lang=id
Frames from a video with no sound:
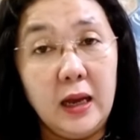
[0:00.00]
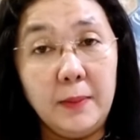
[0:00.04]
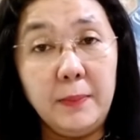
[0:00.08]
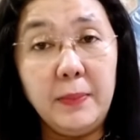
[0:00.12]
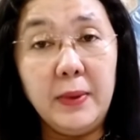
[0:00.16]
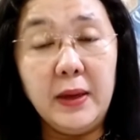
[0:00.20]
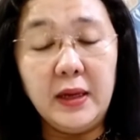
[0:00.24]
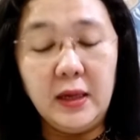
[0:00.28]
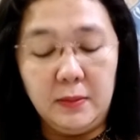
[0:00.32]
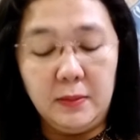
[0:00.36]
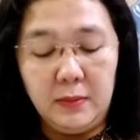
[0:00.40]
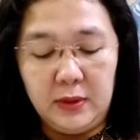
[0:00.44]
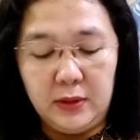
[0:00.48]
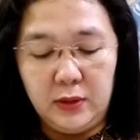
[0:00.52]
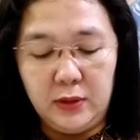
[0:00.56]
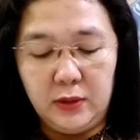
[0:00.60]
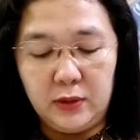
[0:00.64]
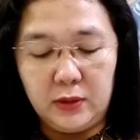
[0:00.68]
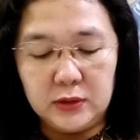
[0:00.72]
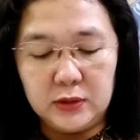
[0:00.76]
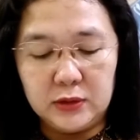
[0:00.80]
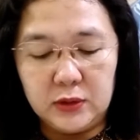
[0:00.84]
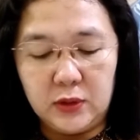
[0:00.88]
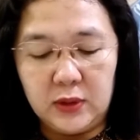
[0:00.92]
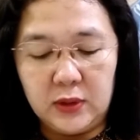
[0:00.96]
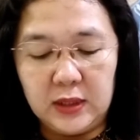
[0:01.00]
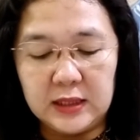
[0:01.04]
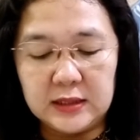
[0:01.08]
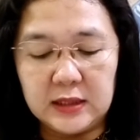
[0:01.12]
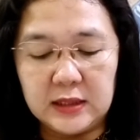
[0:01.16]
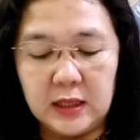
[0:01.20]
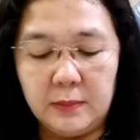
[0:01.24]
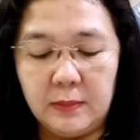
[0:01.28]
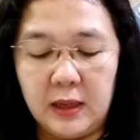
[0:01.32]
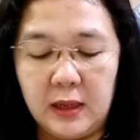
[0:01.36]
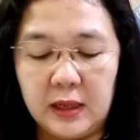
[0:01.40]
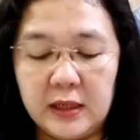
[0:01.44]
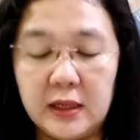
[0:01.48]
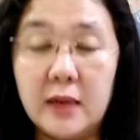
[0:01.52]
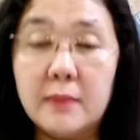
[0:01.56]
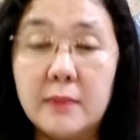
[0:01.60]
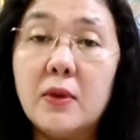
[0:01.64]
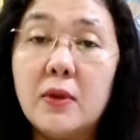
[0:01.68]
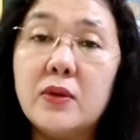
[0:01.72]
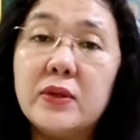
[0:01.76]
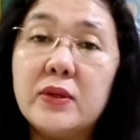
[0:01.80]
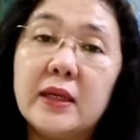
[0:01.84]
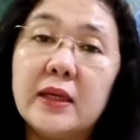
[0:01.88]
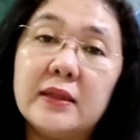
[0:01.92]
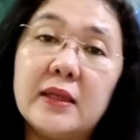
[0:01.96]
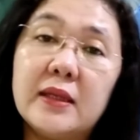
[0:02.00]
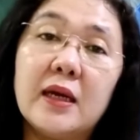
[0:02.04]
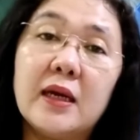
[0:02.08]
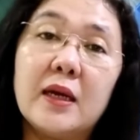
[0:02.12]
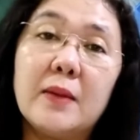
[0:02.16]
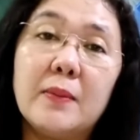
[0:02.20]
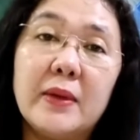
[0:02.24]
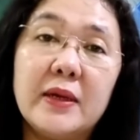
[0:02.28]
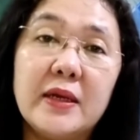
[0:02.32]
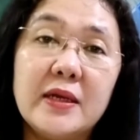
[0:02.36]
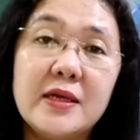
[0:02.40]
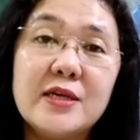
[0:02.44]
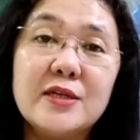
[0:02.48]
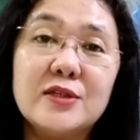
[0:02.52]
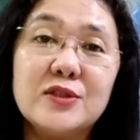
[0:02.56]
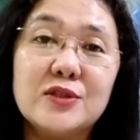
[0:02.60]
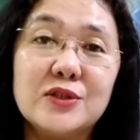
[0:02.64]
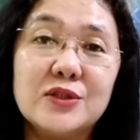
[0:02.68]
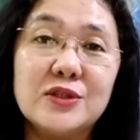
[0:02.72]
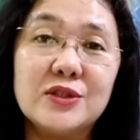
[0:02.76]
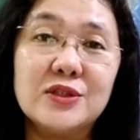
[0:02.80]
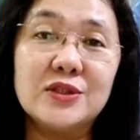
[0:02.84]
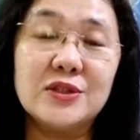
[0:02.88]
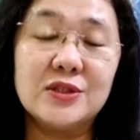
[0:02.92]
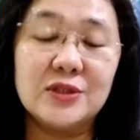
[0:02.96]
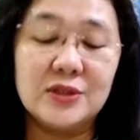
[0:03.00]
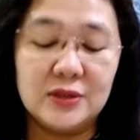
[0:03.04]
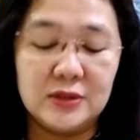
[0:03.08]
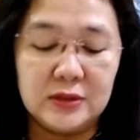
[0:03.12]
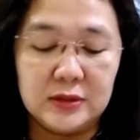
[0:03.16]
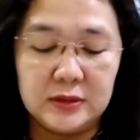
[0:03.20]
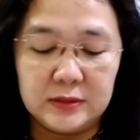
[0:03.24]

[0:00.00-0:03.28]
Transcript: Apa yang mendorong seorang Samaria mau datang kepada Yesus?